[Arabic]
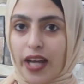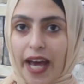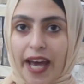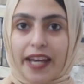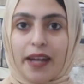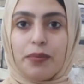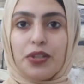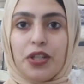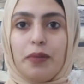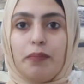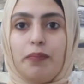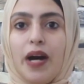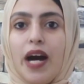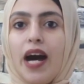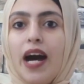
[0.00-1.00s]
حاجة
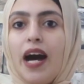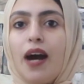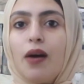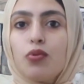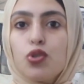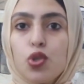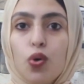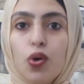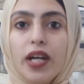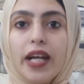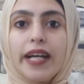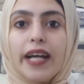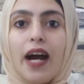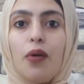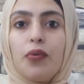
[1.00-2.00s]
بتحبها أو
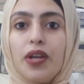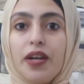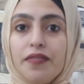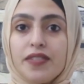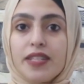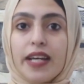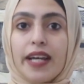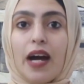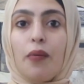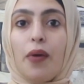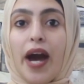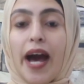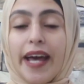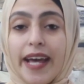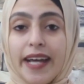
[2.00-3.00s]
شغلك أو نفسك أو
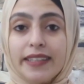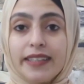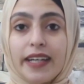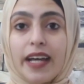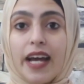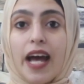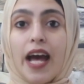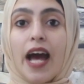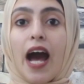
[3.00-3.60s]
حياتك